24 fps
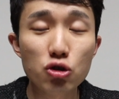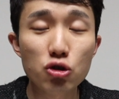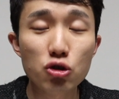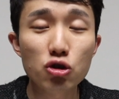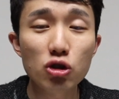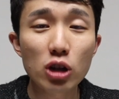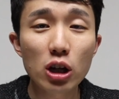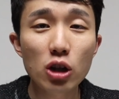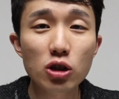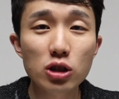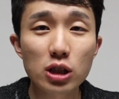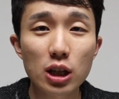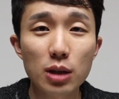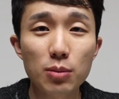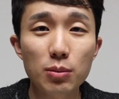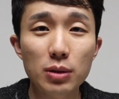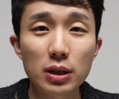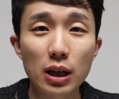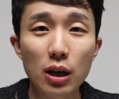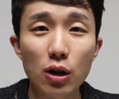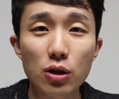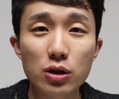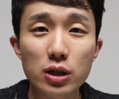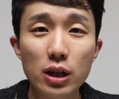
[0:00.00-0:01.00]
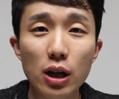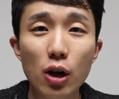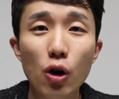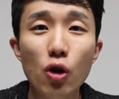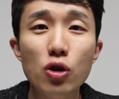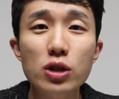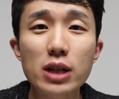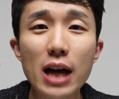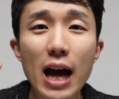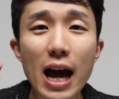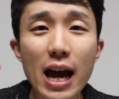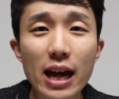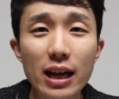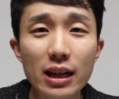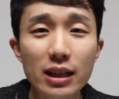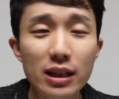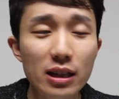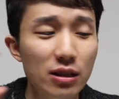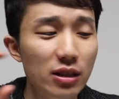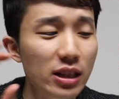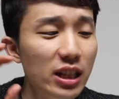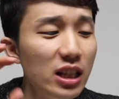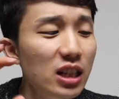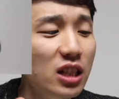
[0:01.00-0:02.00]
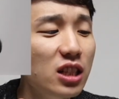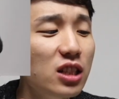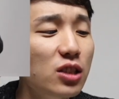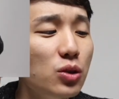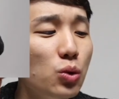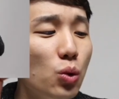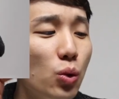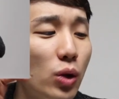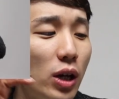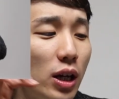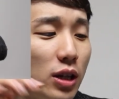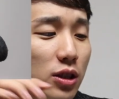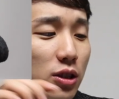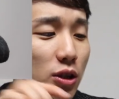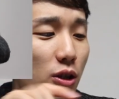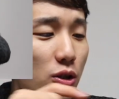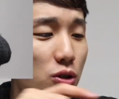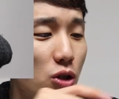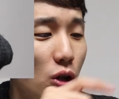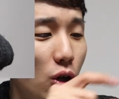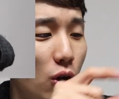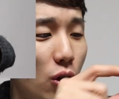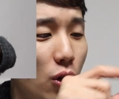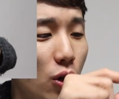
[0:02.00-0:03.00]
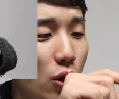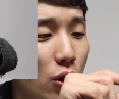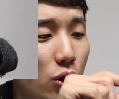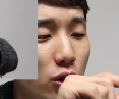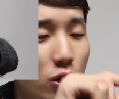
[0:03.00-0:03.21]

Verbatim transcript: 추가 영상입니다 제가 어제 아이링 링크 소개해드렸죠